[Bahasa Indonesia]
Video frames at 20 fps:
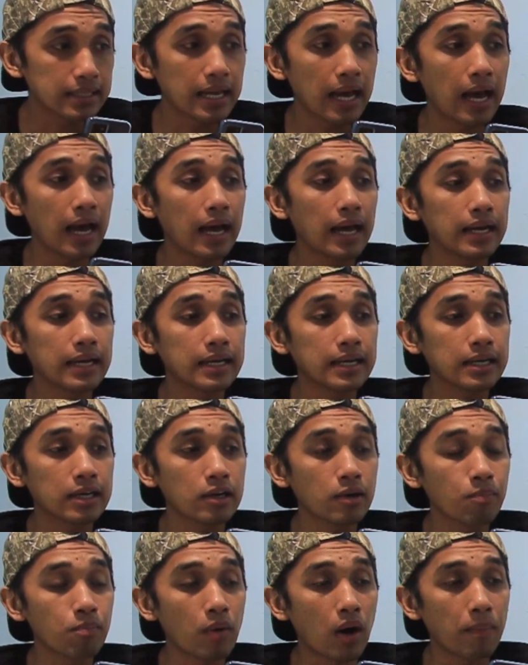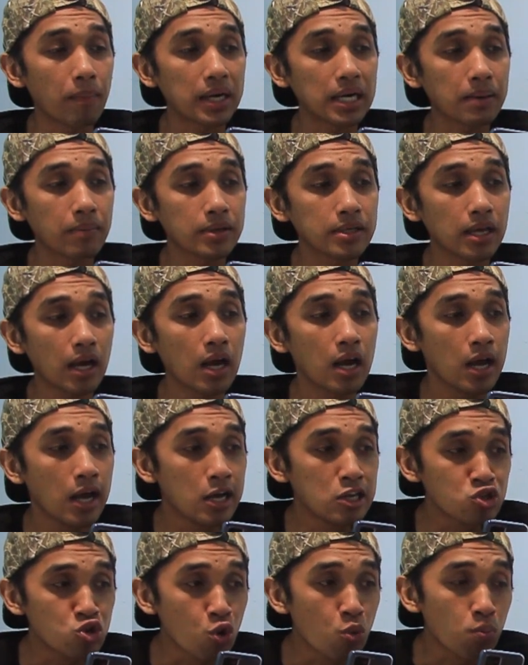dan apa
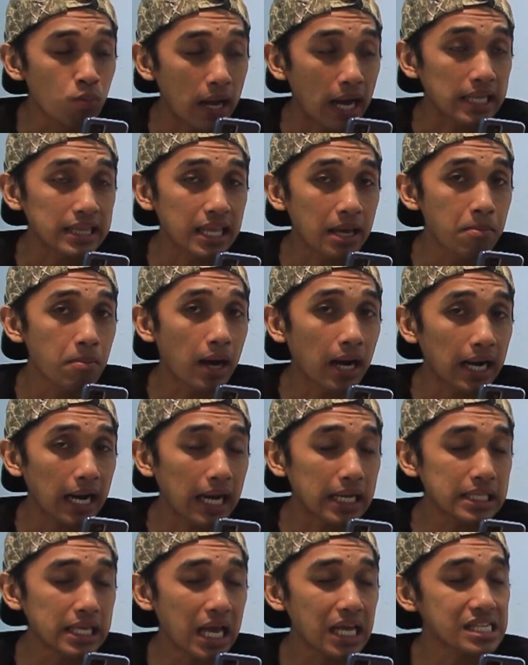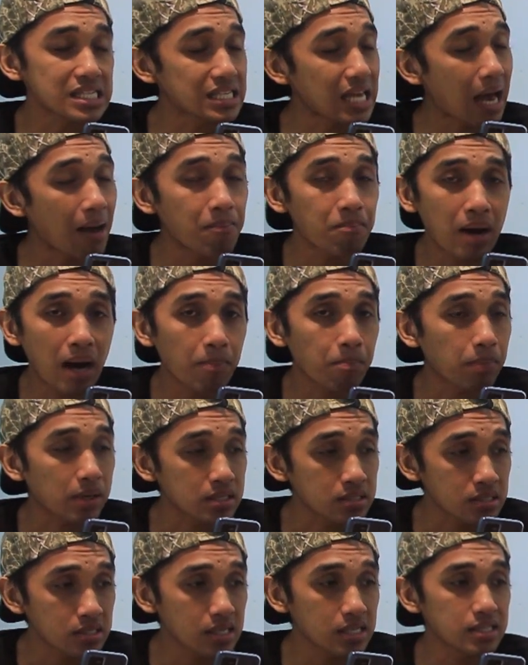namanya jumlah tembakannya sama
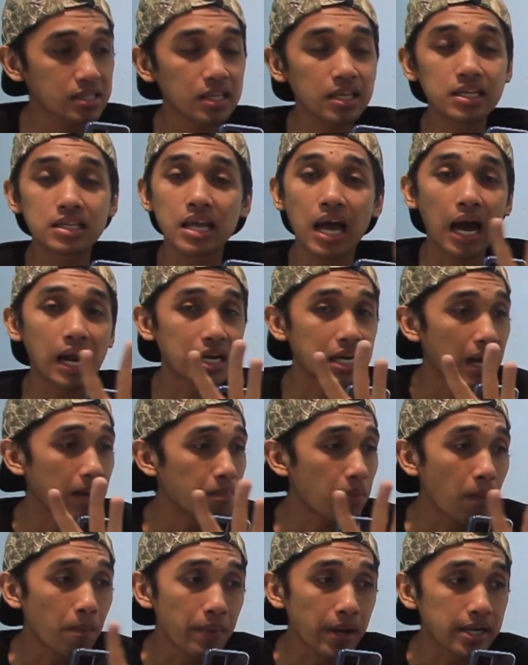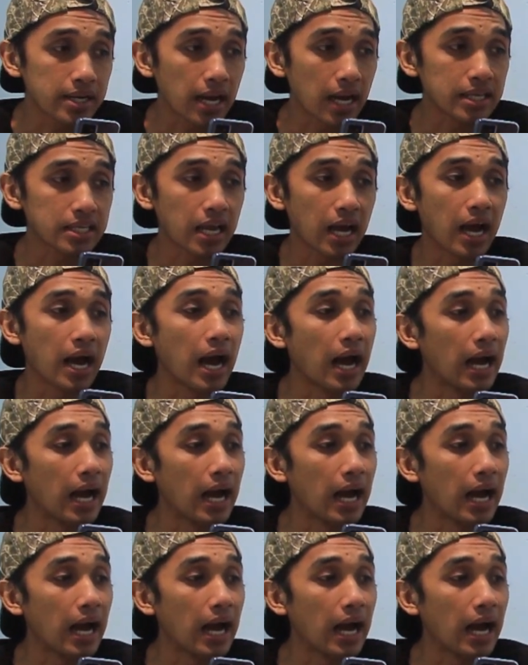persis tidak ada pembedanya